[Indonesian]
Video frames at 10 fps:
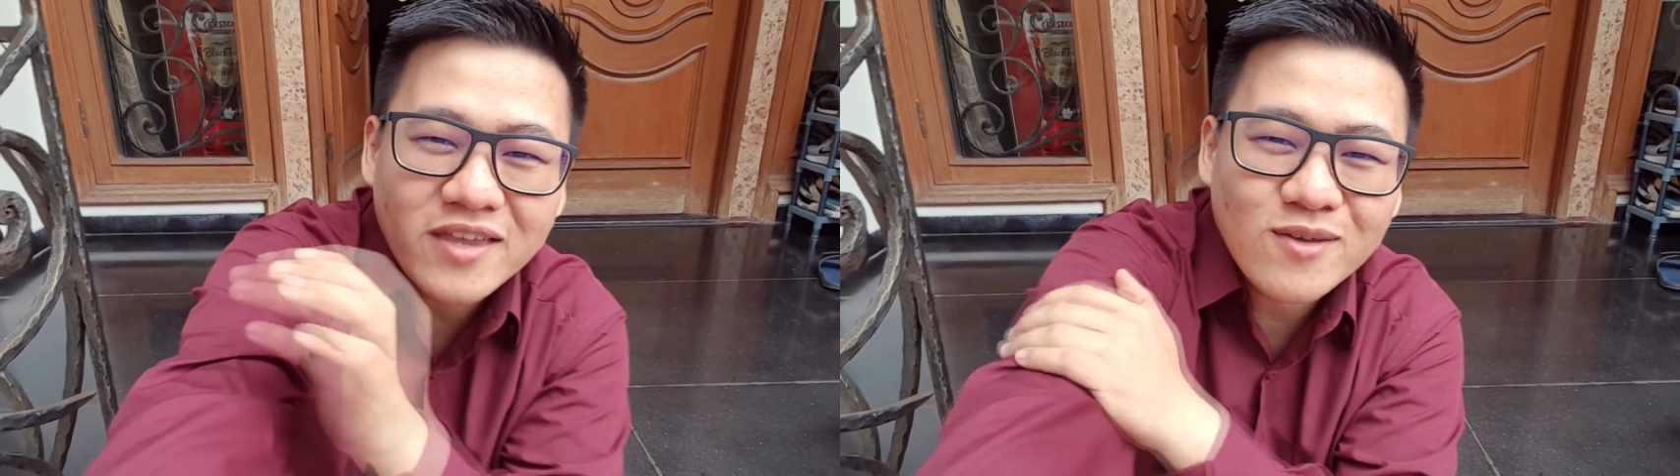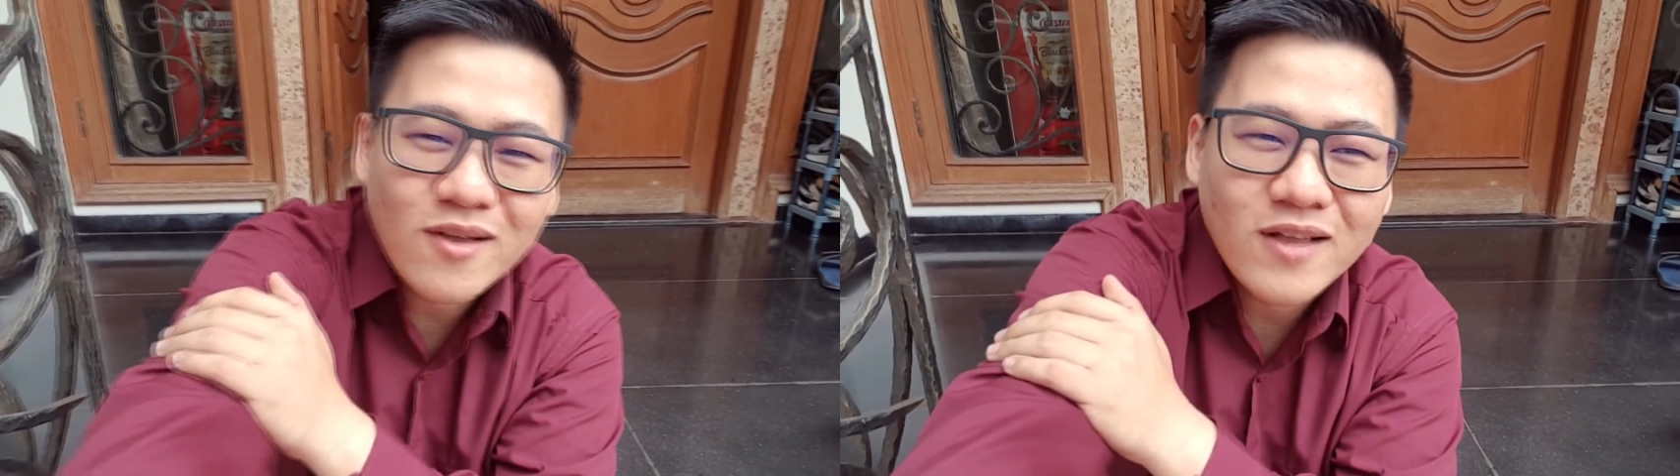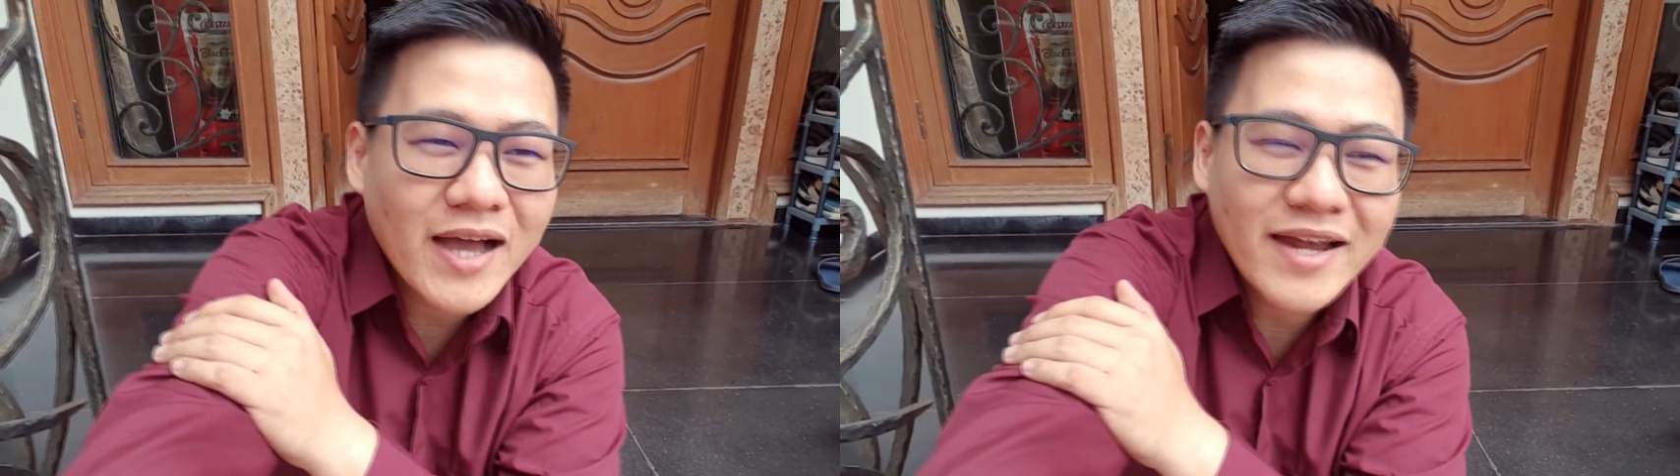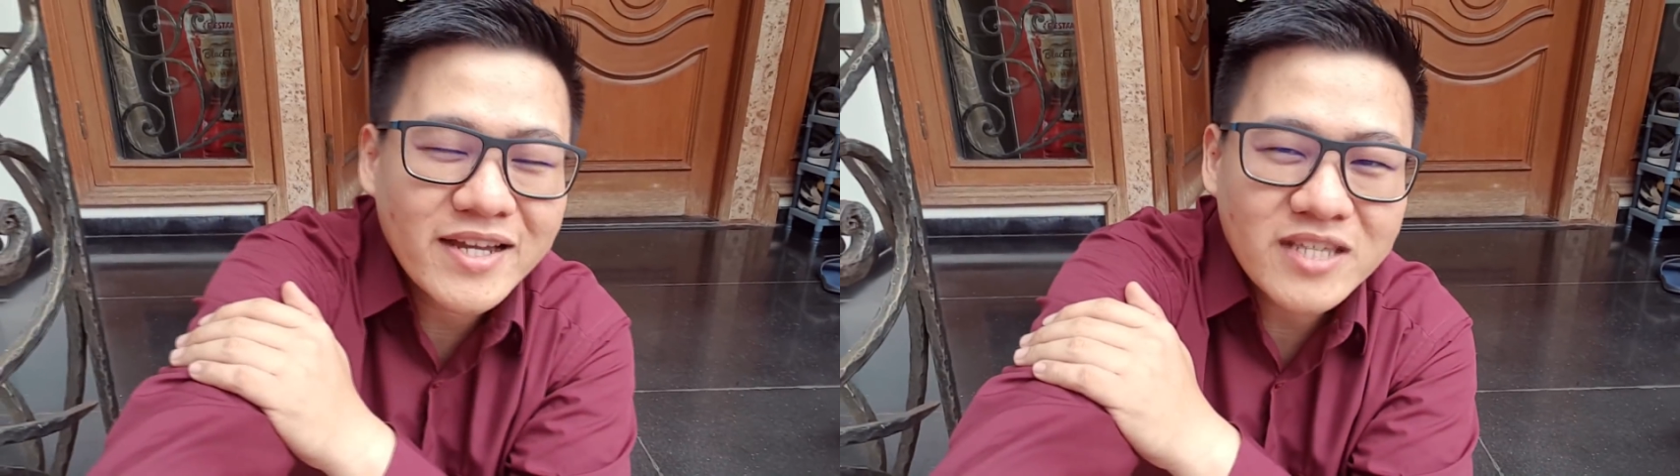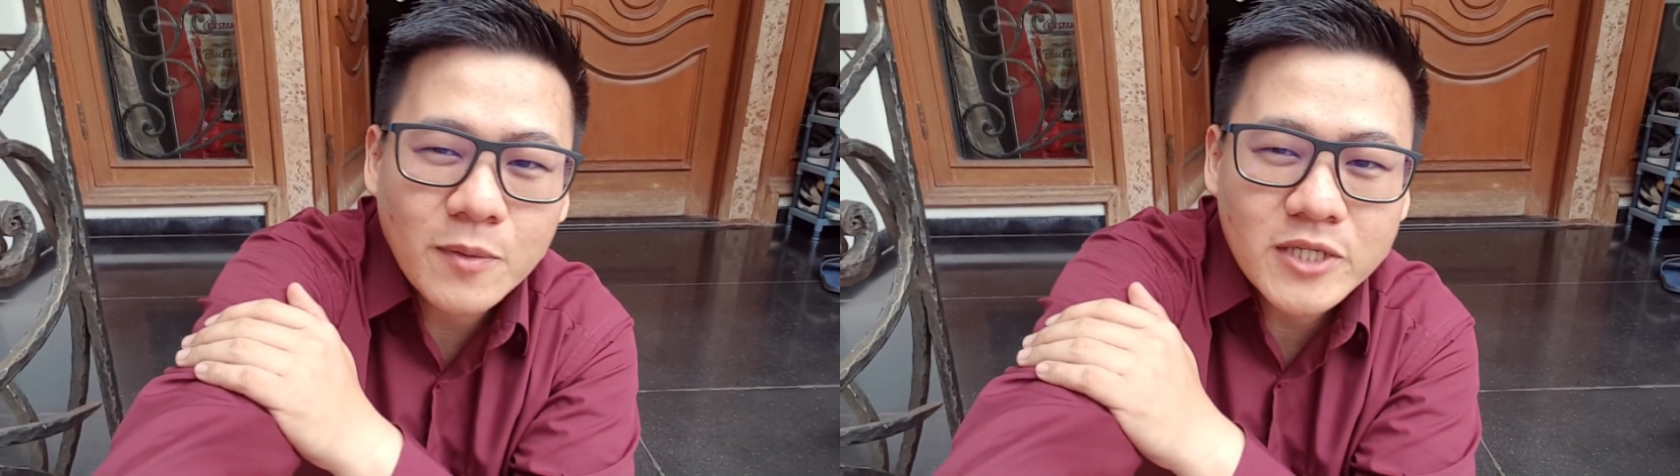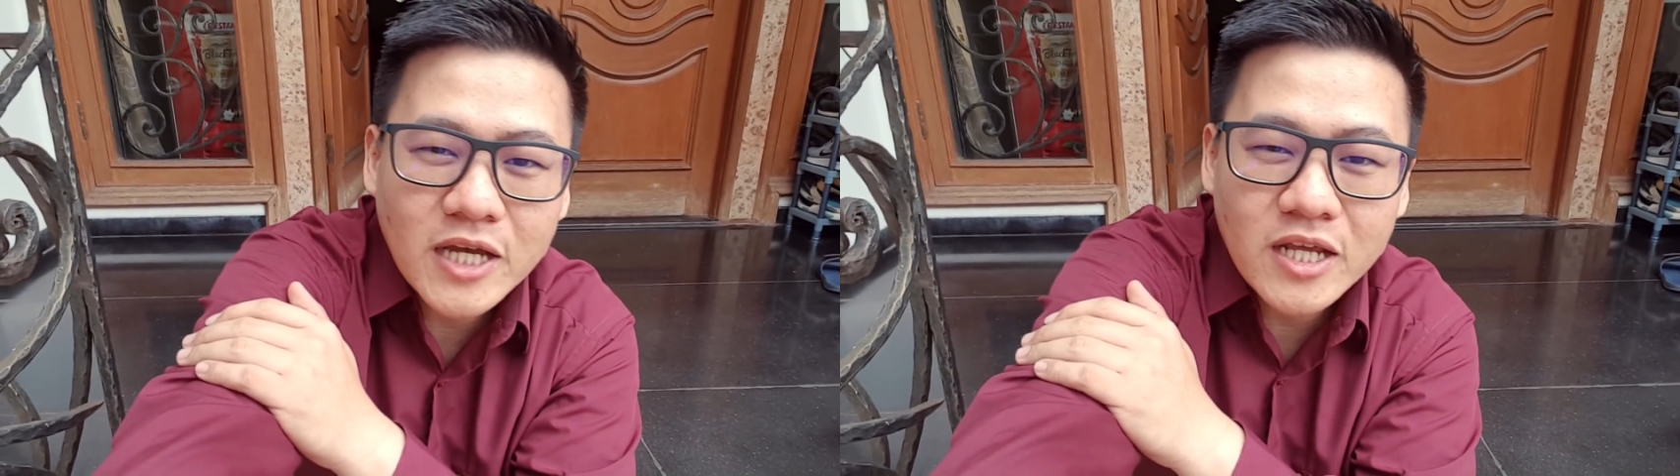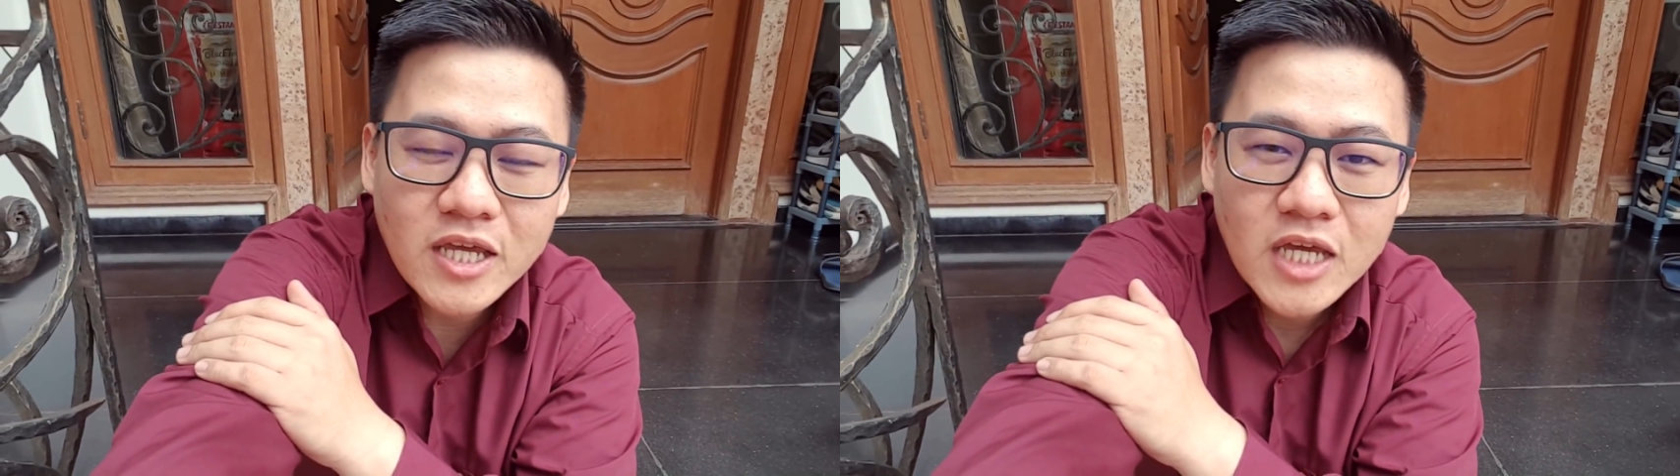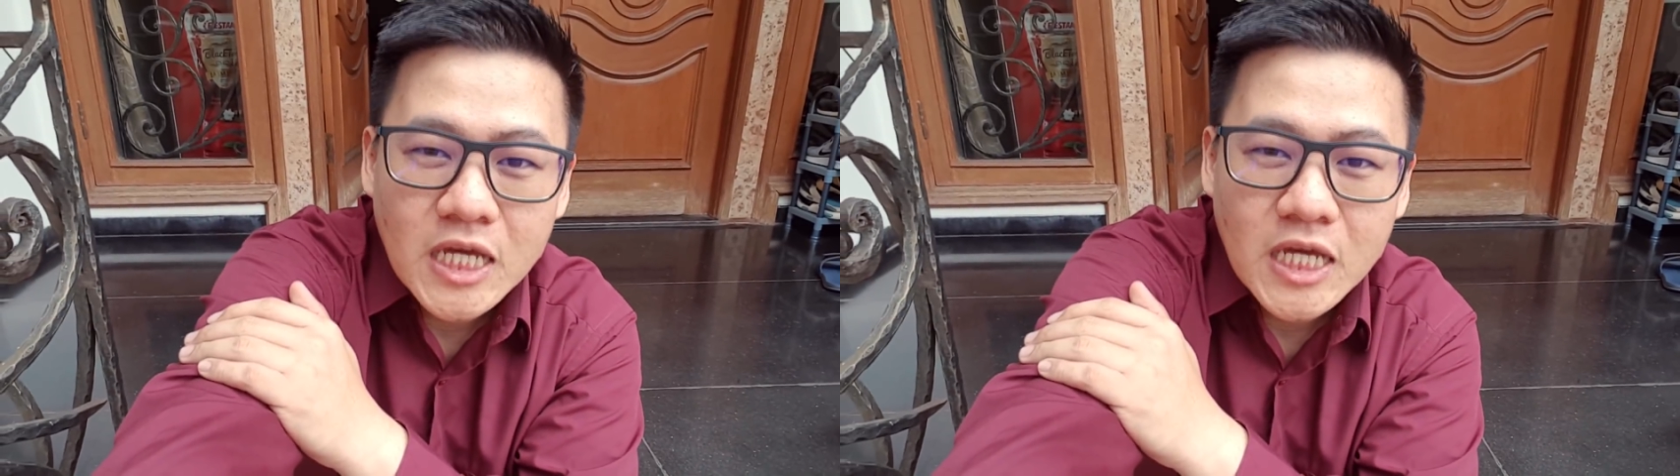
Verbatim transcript: at all nggak ada sama sekali